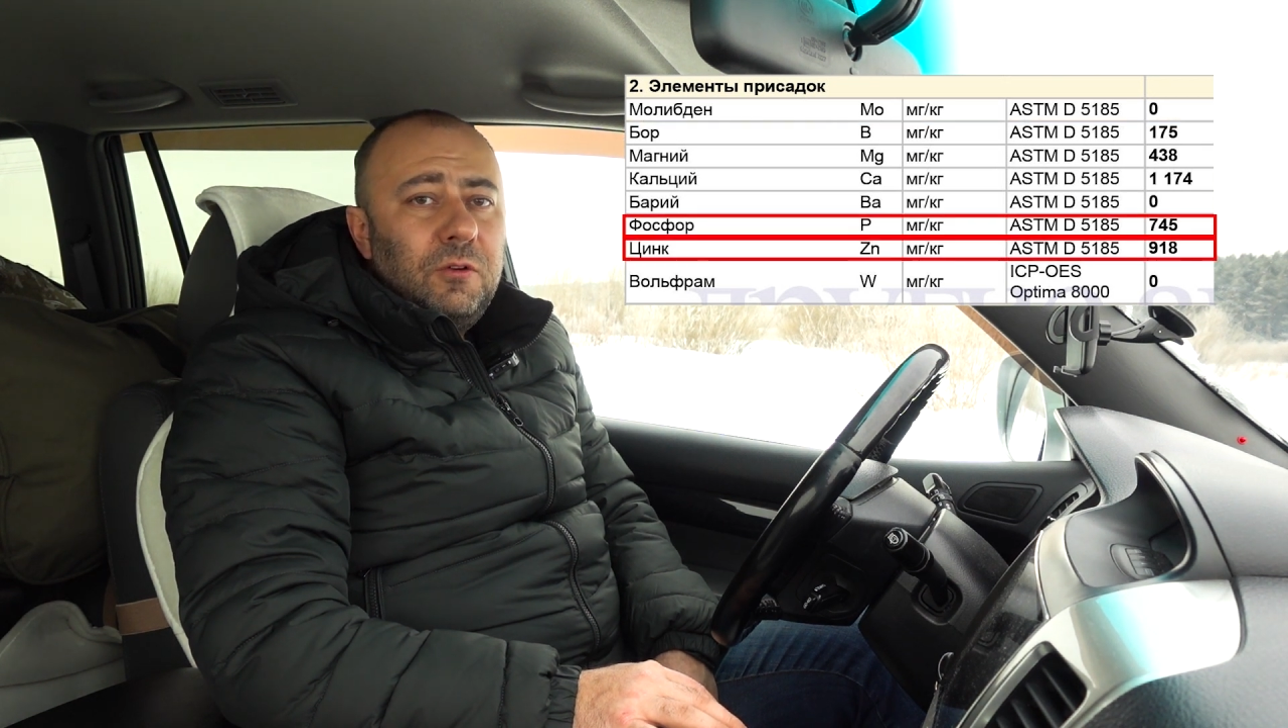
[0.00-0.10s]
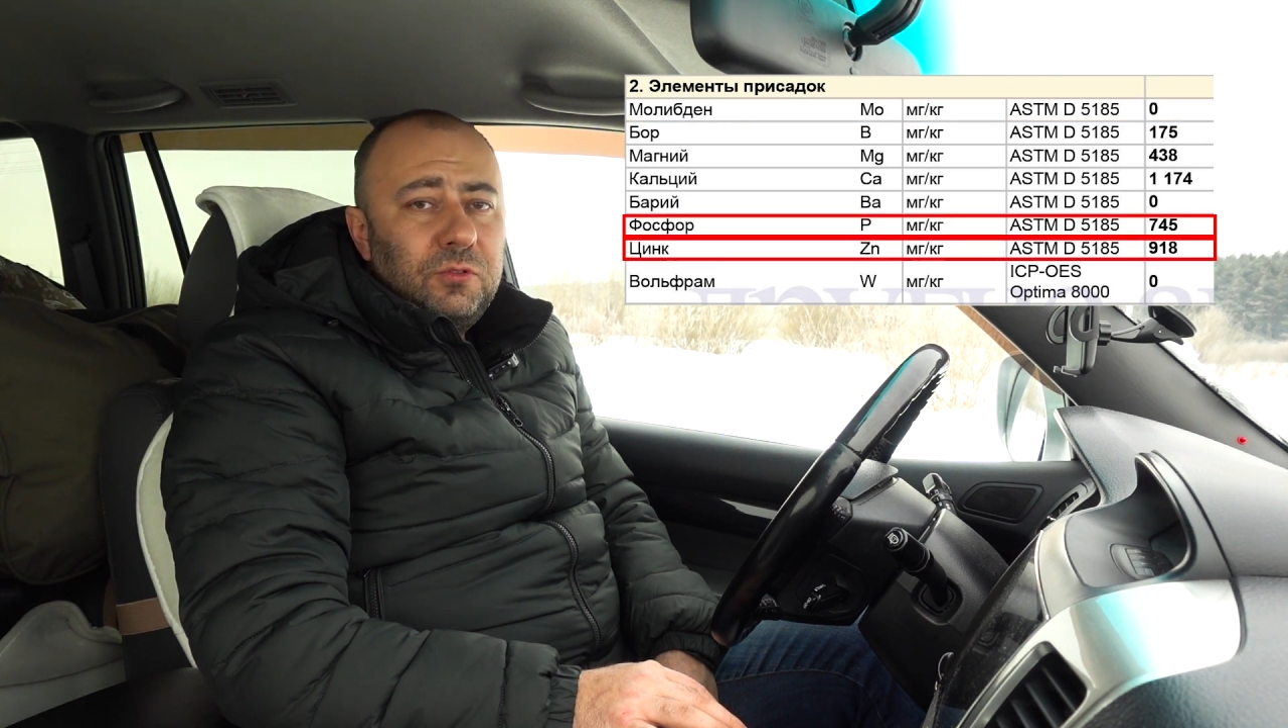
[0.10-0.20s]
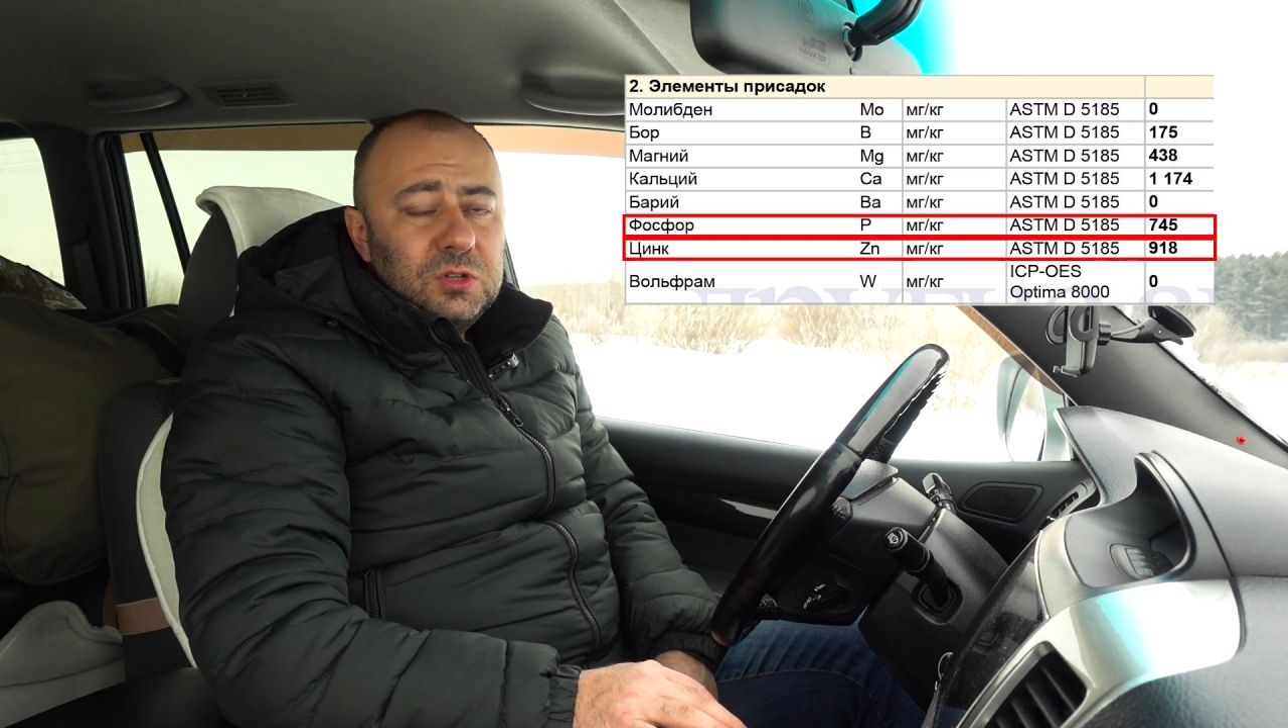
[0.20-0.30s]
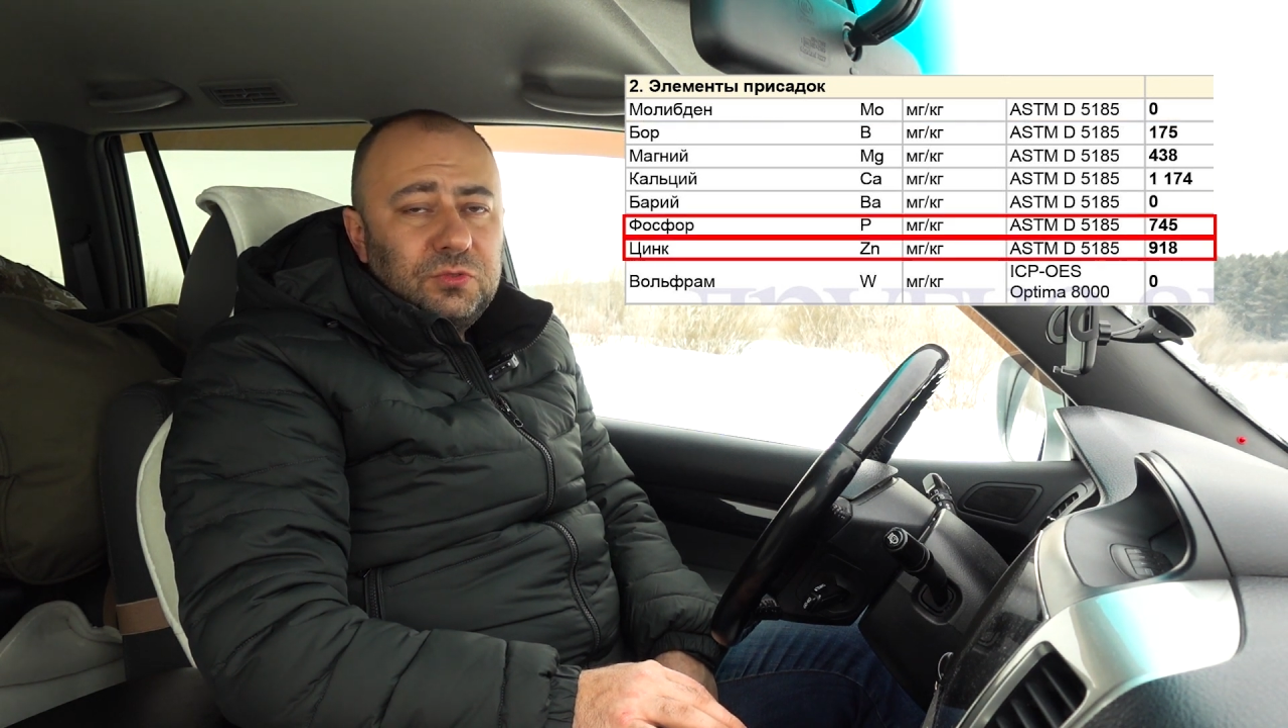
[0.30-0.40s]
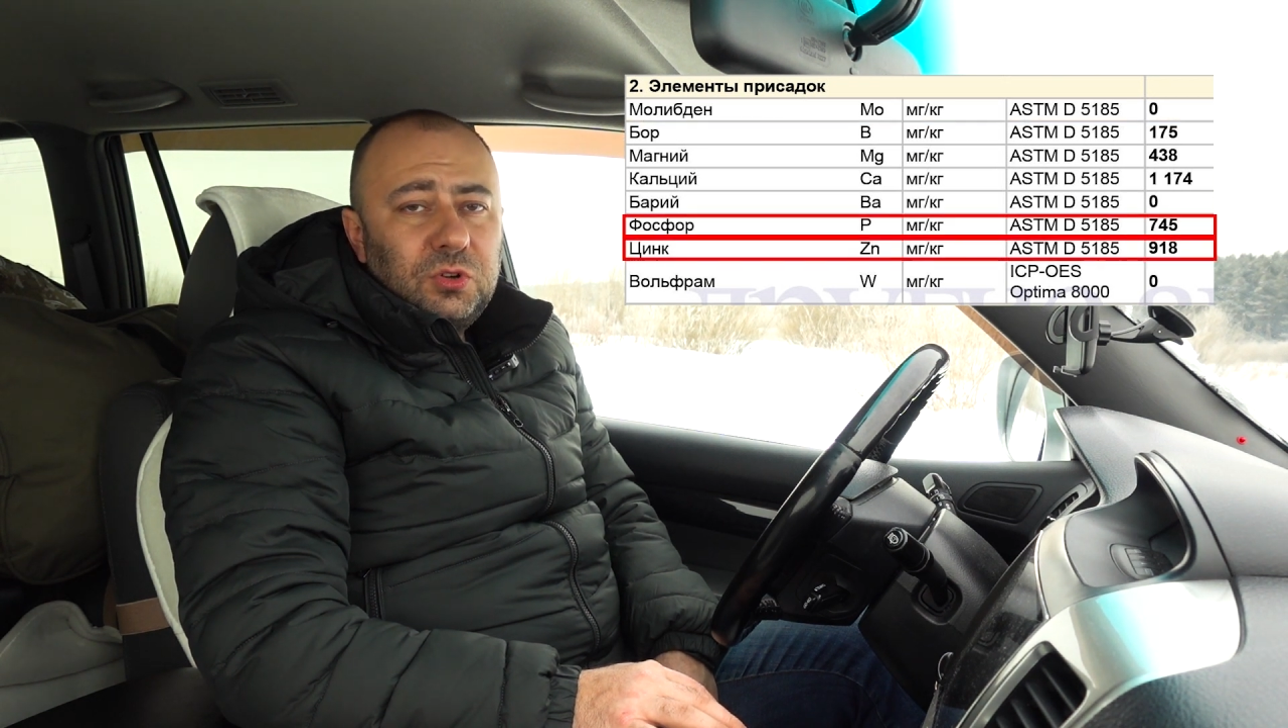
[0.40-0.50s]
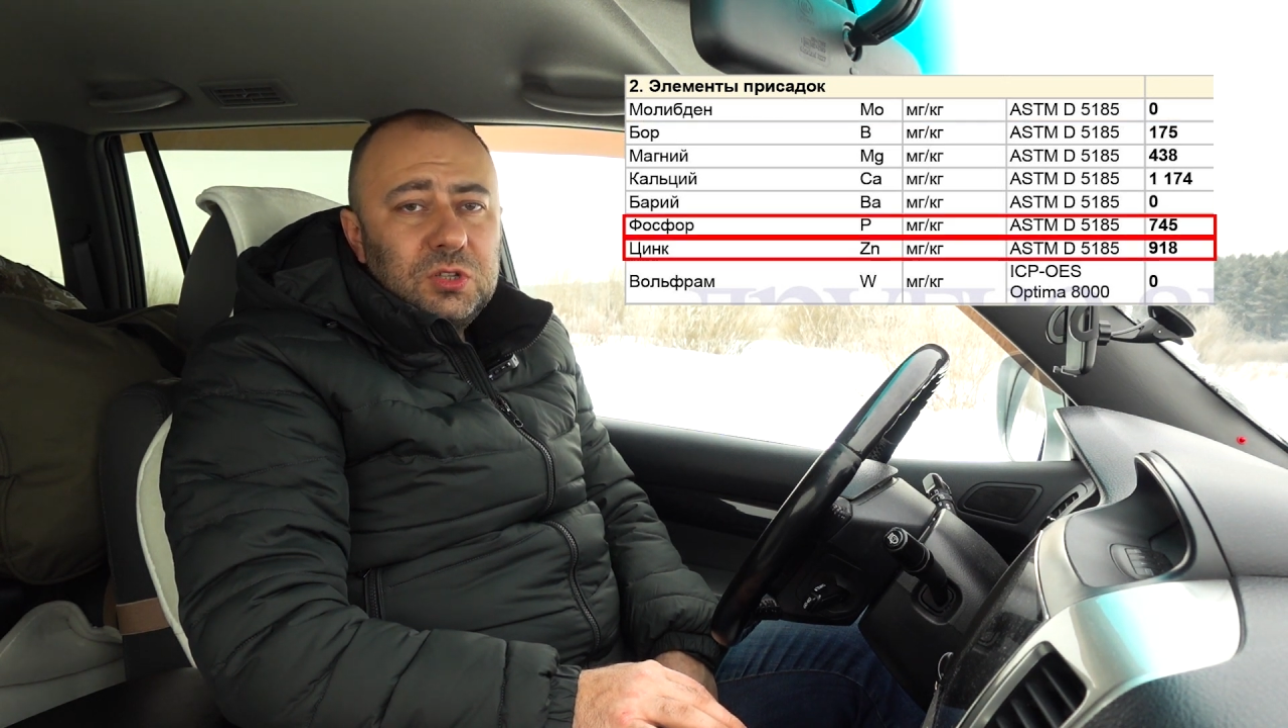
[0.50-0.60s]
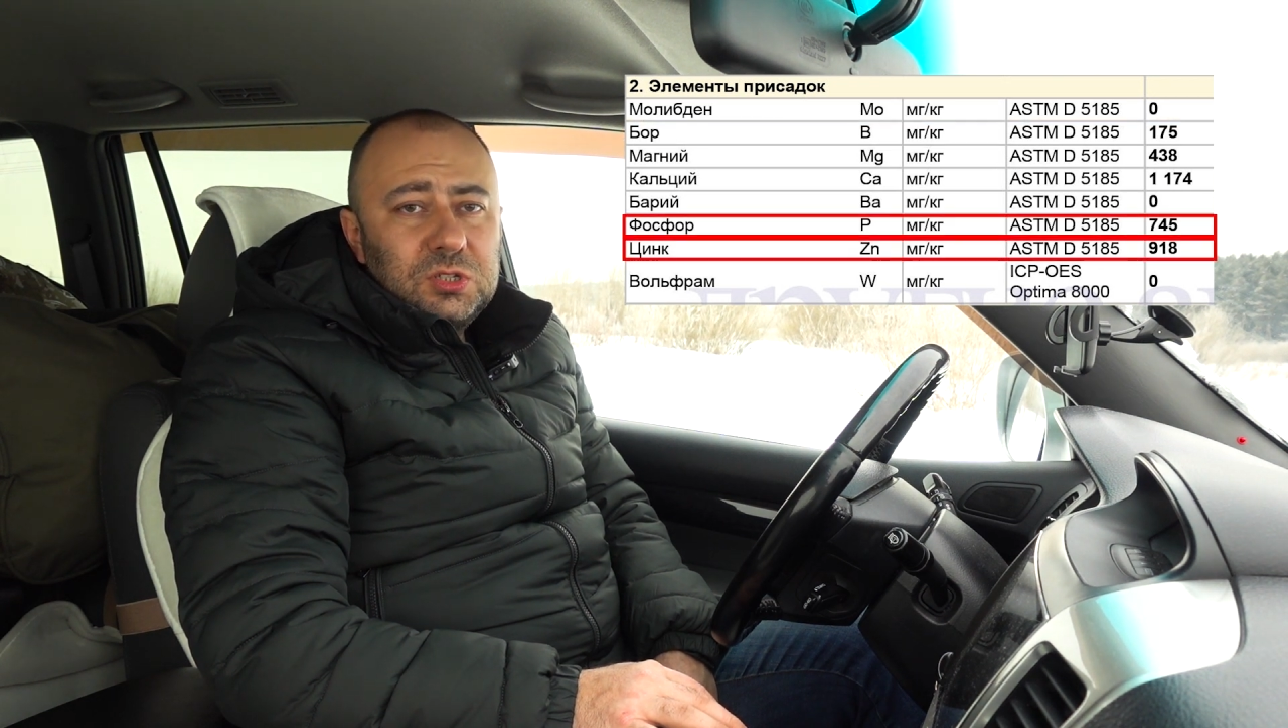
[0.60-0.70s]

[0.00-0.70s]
Фосфор